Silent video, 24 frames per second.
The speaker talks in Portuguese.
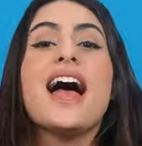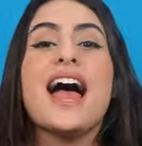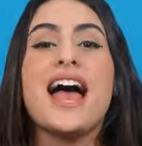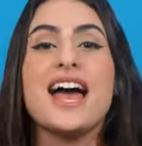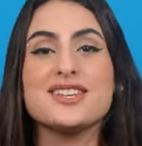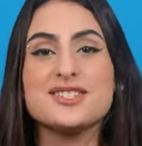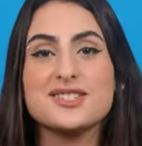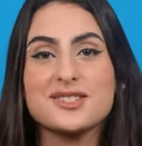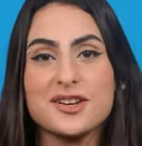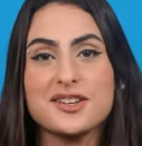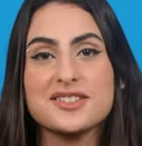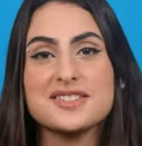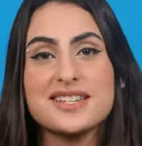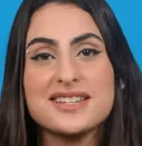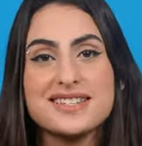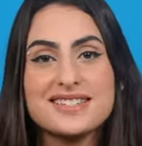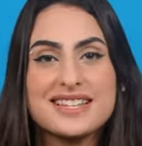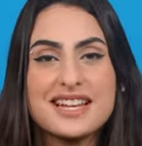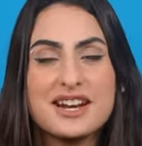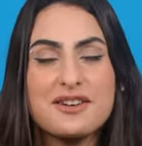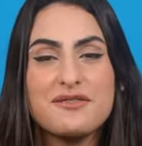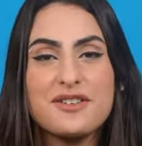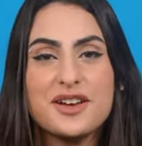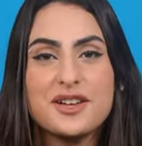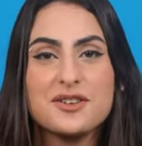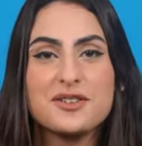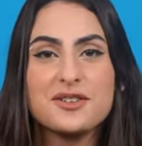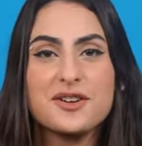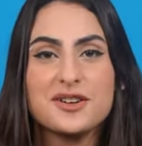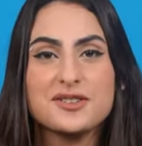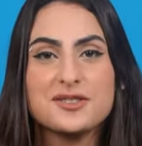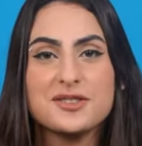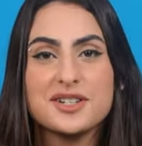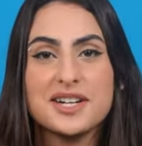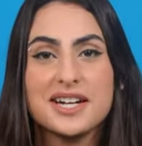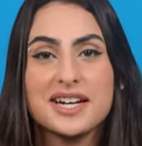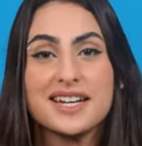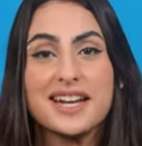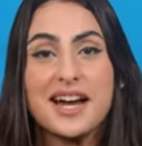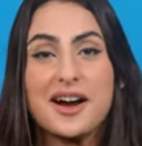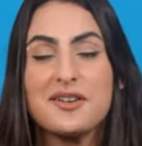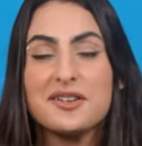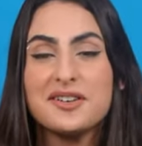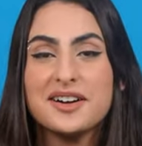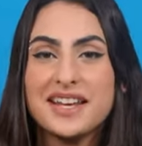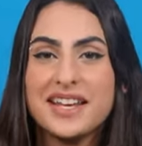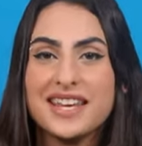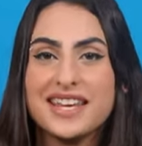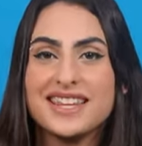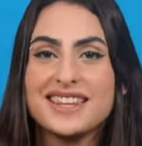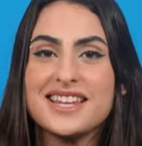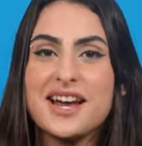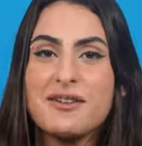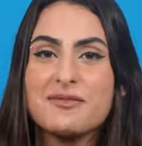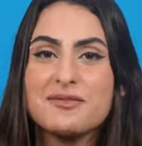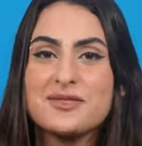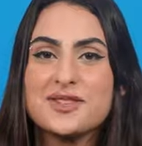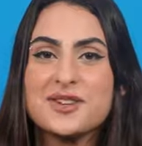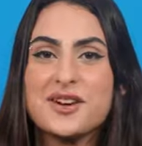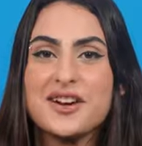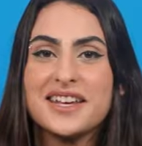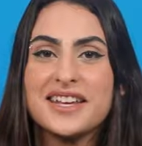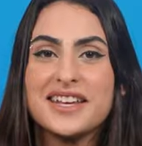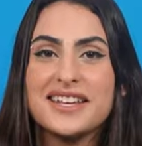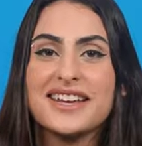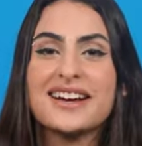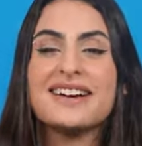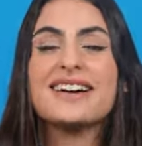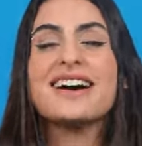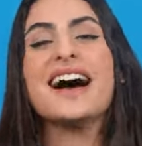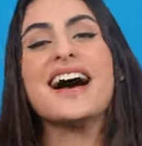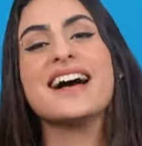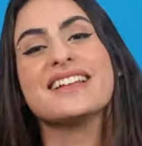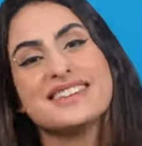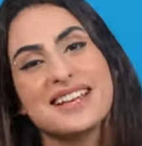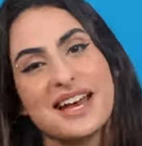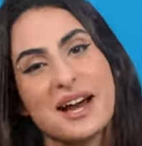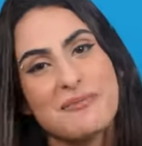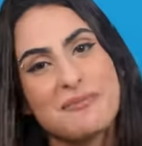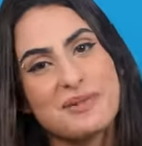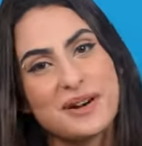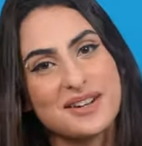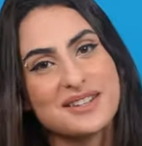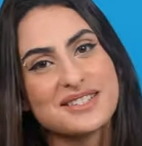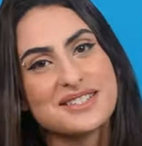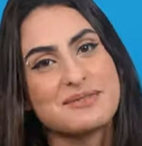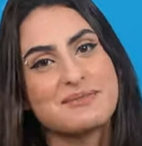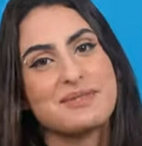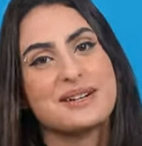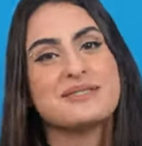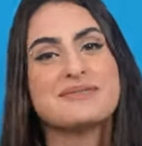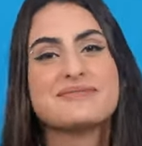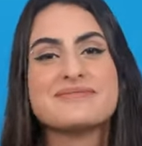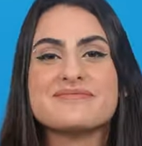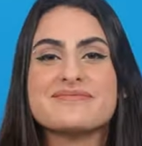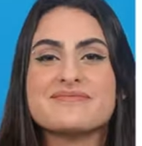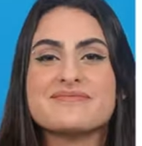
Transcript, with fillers: é só se inscrever no nosso canal e dar um joinha. Até a próxima!